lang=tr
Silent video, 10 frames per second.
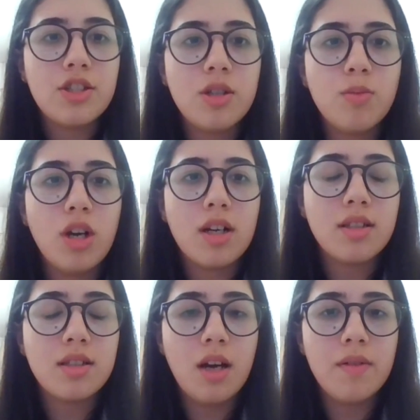için de
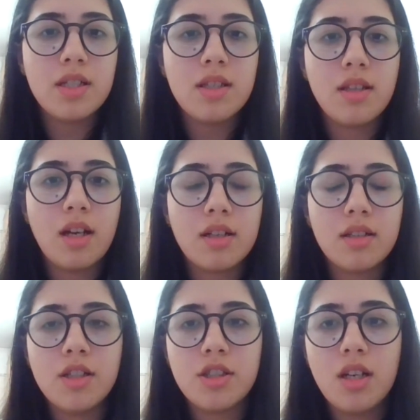mülakata davet edilen
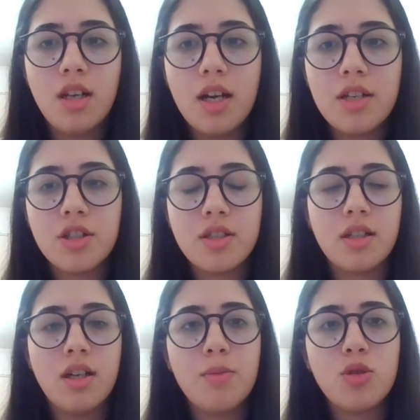arkadaşlarla ayrıca
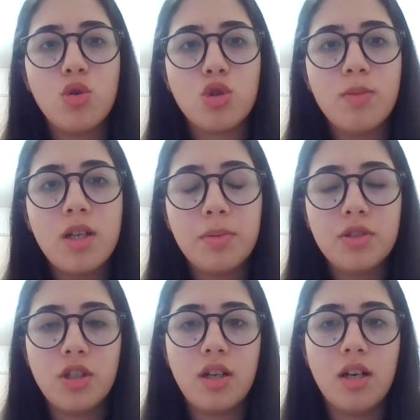tekrar bir görüşme yapılacak